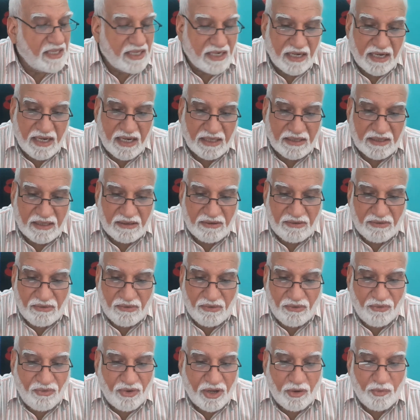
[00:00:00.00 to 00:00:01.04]
दे रखा था
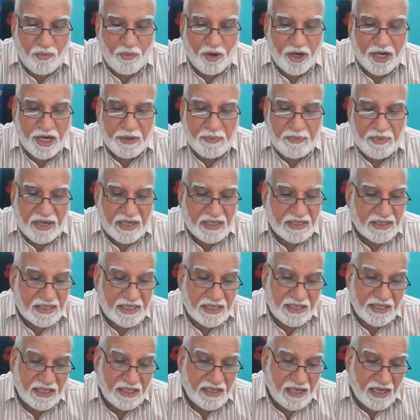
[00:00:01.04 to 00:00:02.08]
1.5
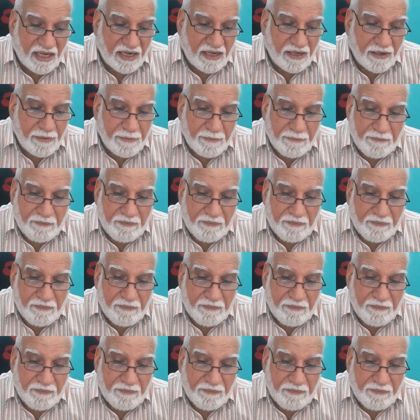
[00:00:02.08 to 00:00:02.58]
के जी दाना